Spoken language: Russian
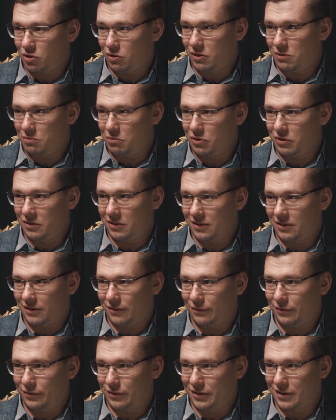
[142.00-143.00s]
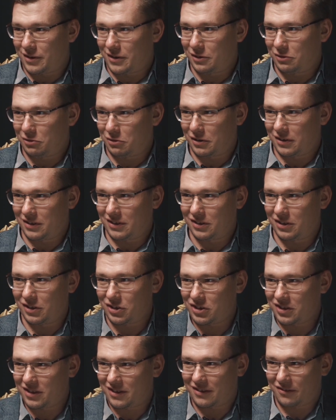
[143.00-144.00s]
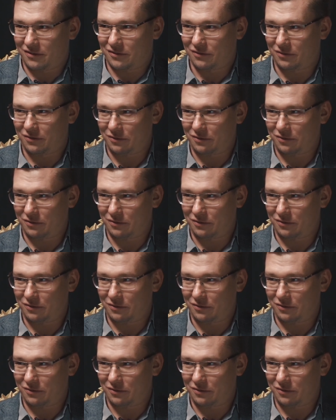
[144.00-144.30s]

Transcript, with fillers: стори-поинтов, э, ну, которые ну, она должна